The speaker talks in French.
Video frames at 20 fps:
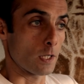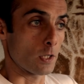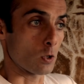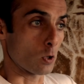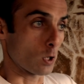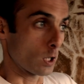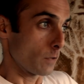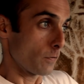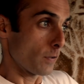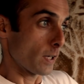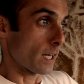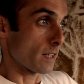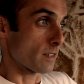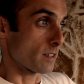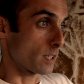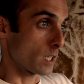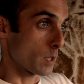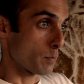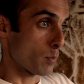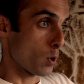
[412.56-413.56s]
Ce qui fait qu'à
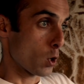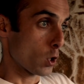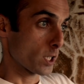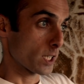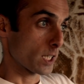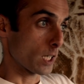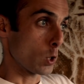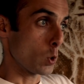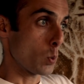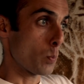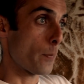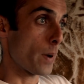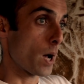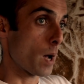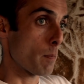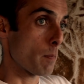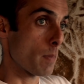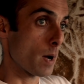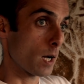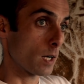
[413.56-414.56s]
cette époque, il y a eu
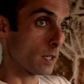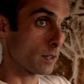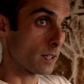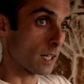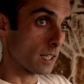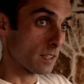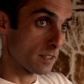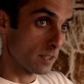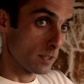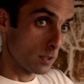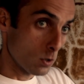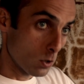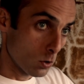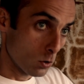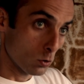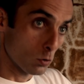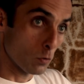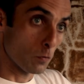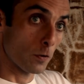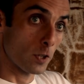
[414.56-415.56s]
pas mal
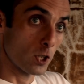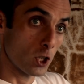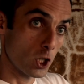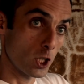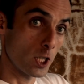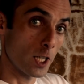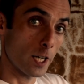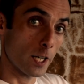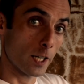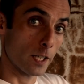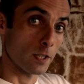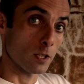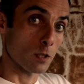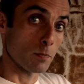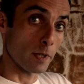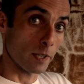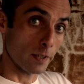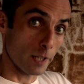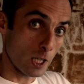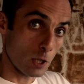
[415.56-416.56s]
d'accidents de frigidaires qui
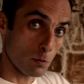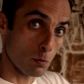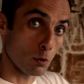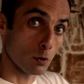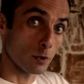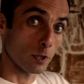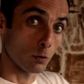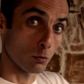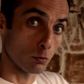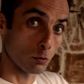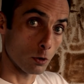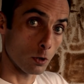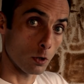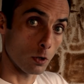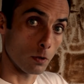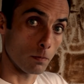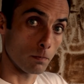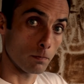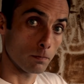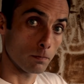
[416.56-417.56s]
se mettent à exploser tout seuls.